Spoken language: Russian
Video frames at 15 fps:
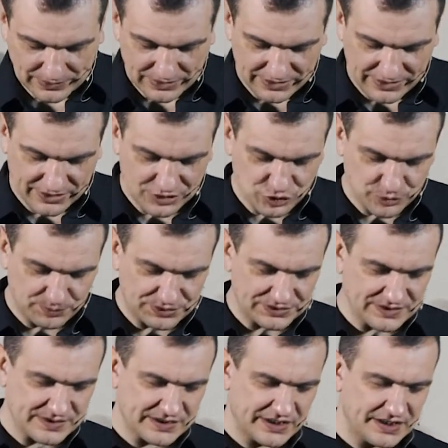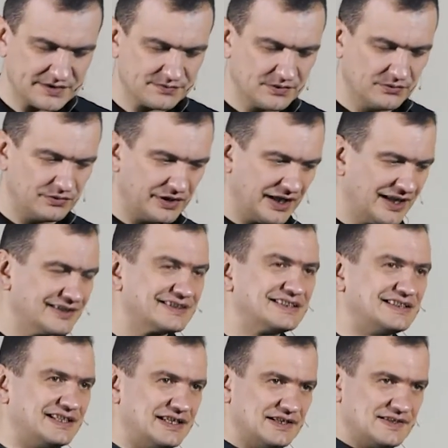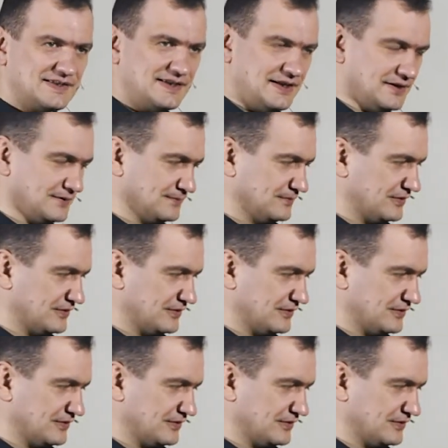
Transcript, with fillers: я хочу предоставить вам варианты таких цен,